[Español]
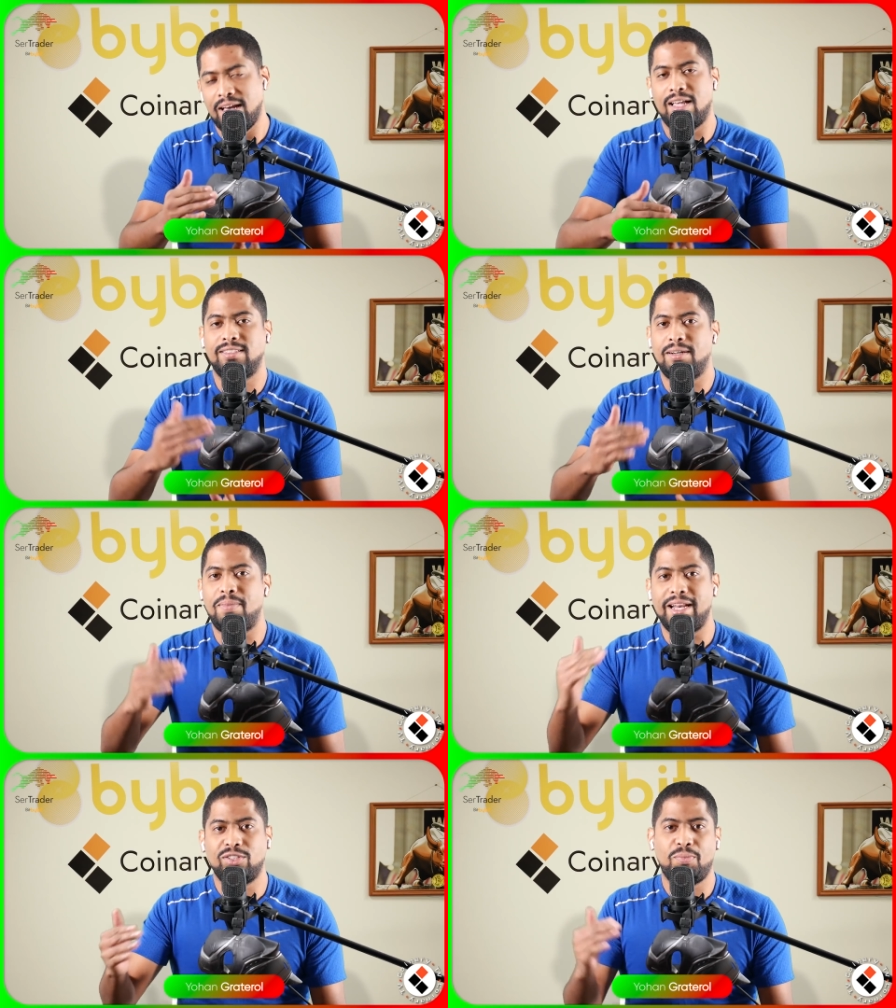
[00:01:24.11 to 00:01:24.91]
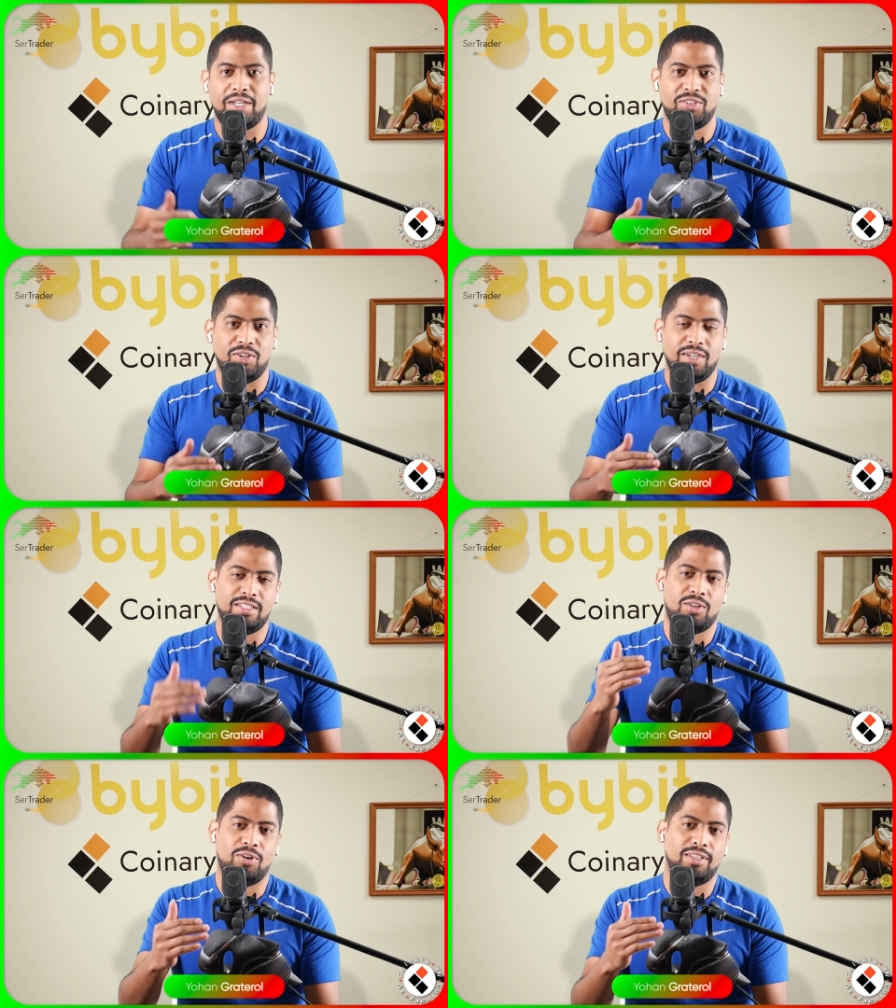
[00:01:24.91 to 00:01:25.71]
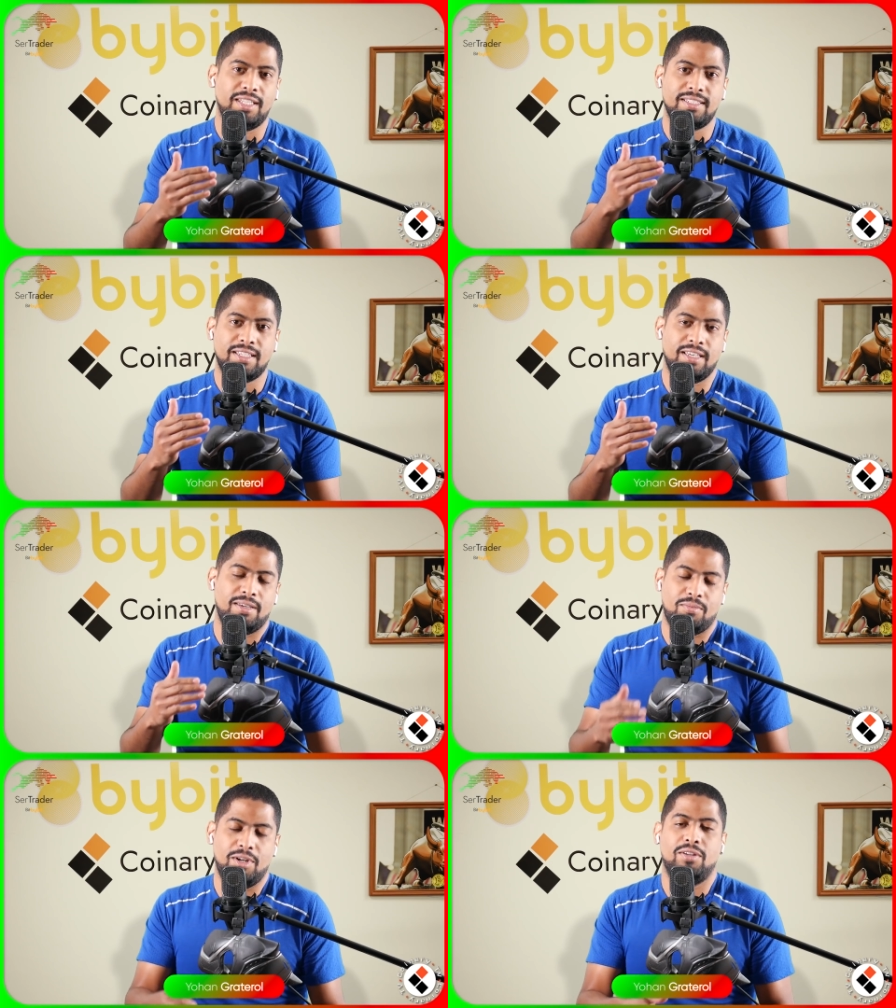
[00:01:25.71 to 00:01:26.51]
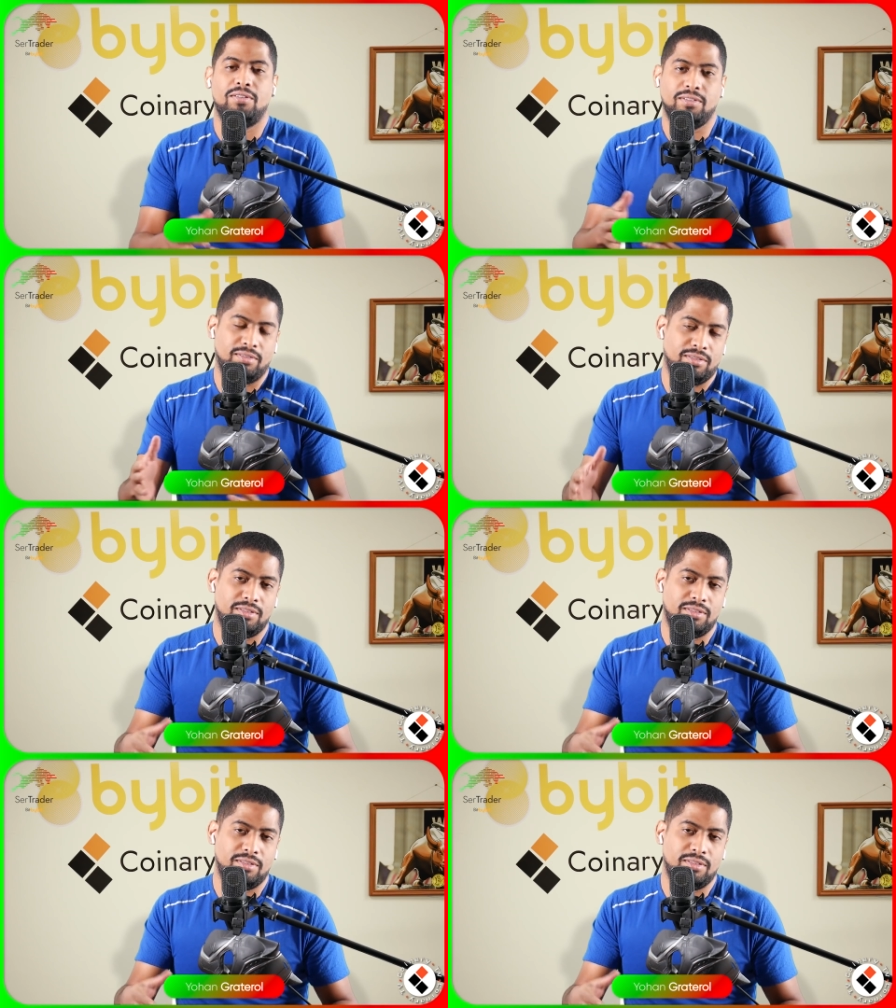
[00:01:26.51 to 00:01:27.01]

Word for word: hacer varias operaciones cortas que, bueno,